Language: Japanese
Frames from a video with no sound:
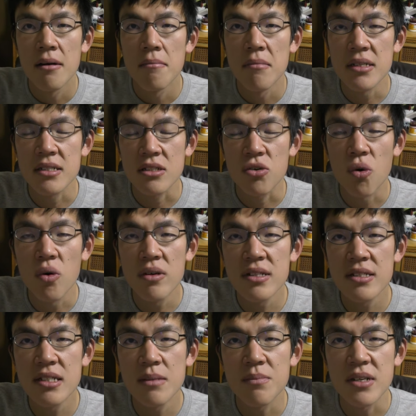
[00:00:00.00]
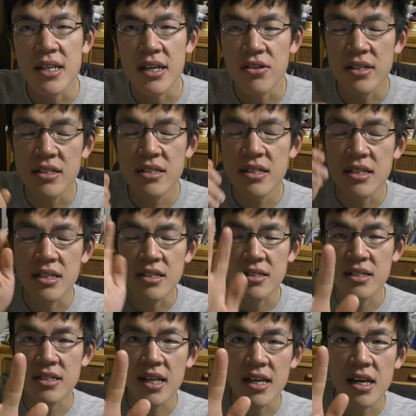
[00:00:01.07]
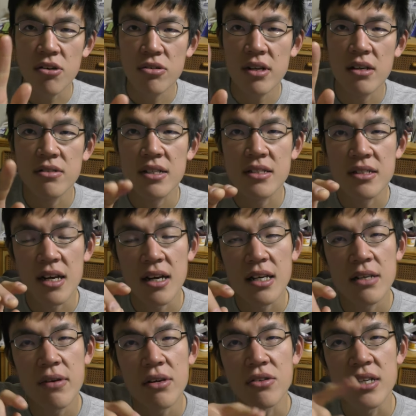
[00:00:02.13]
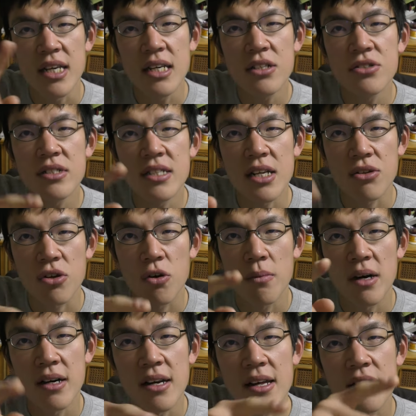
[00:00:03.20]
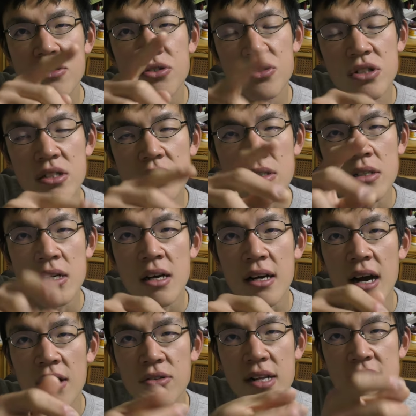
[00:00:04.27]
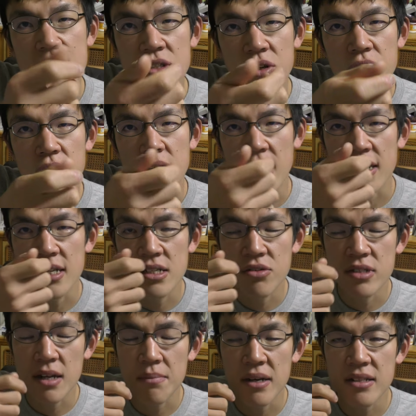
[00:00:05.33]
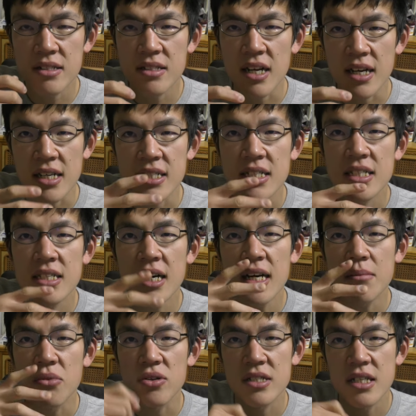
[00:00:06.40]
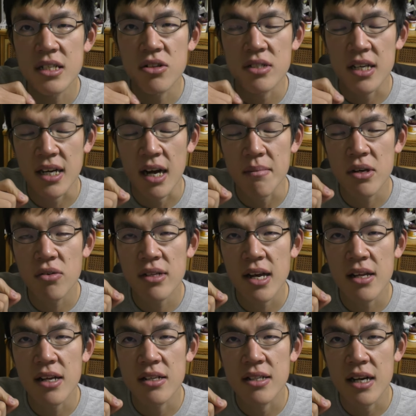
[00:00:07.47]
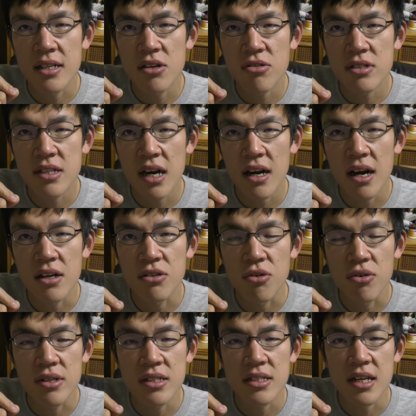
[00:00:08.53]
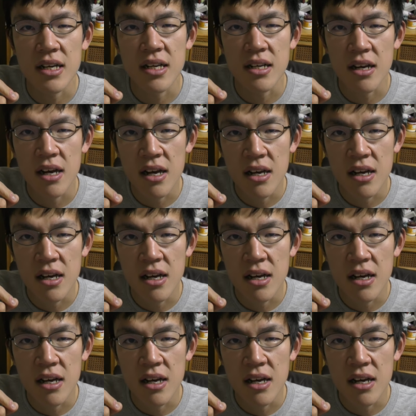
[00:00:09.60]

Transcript: まずコーンスープ以外の5つについて言えることなんですがいわゆるリングイネと呼ばれるあのネジのような形をしたパスタがしっかりもっちりとした噛み応えのある弾力がある美味しさでとっ